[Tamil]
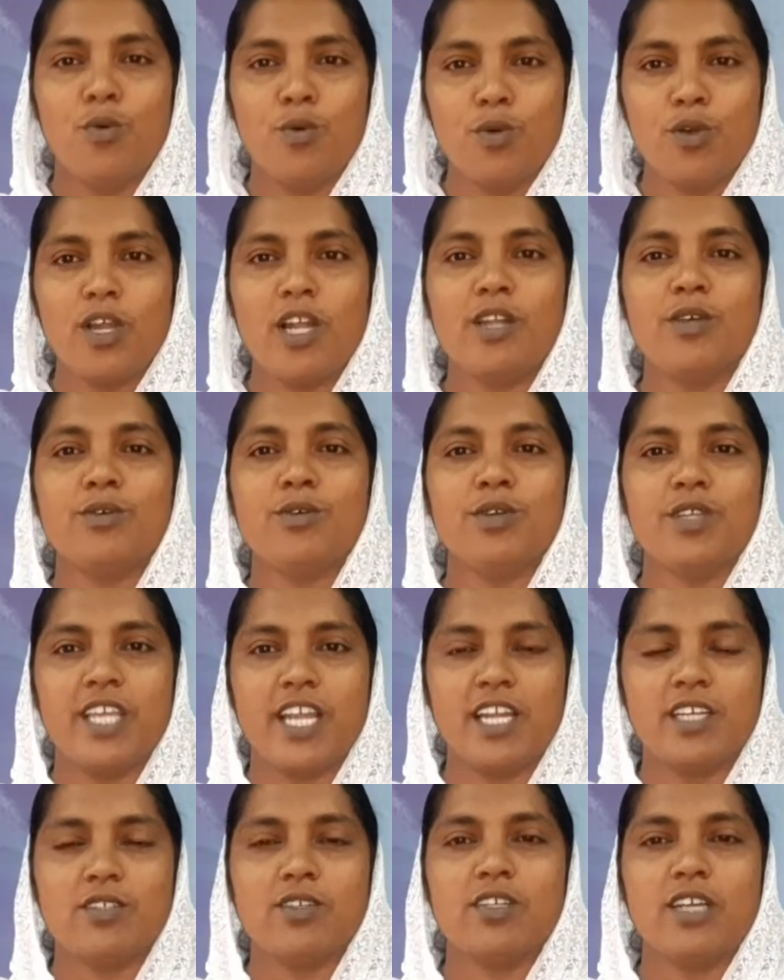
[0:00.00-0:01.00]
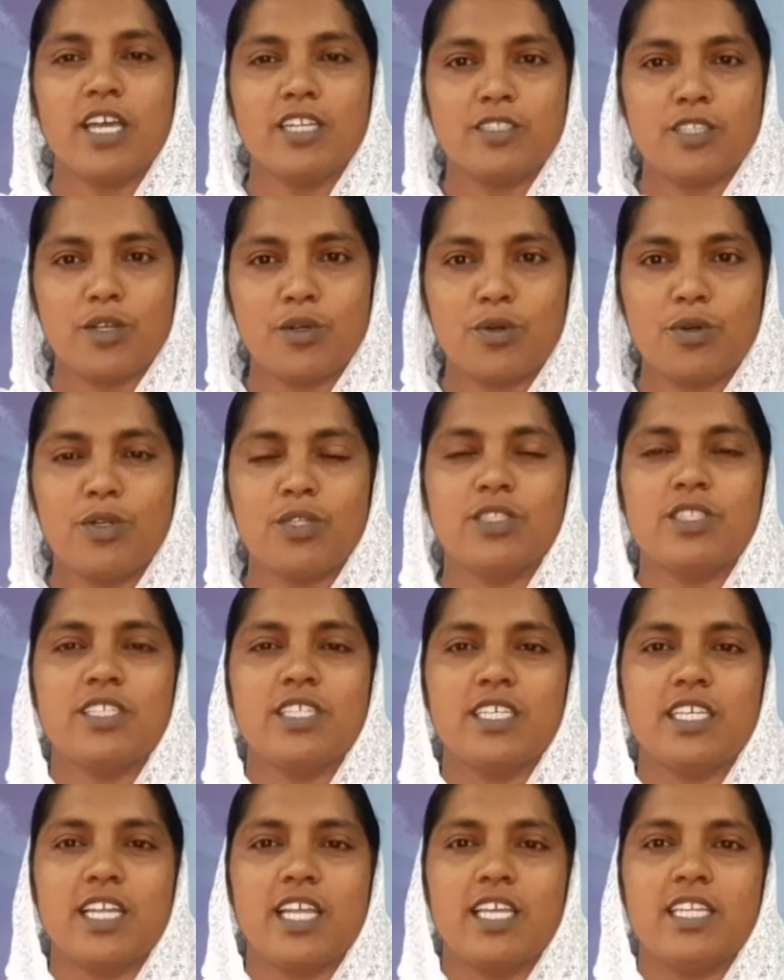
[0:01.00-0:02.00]
உங்களுக்கும் எனக்கும் கத்தர்
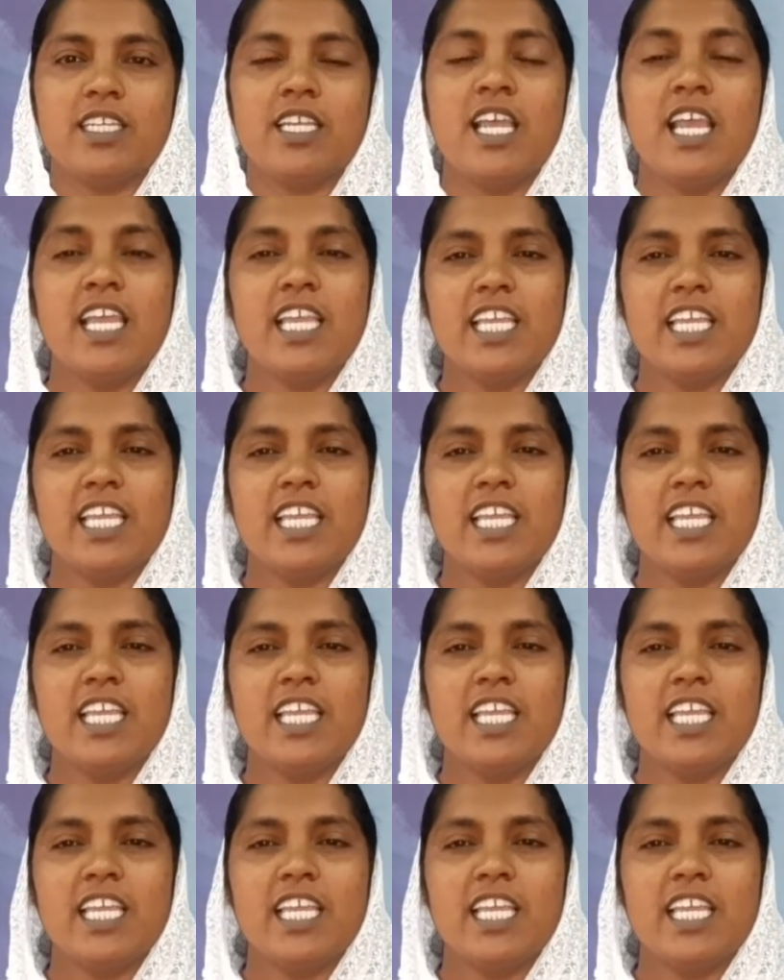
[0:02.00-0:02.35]
கொடுத்துருக்கிறாரு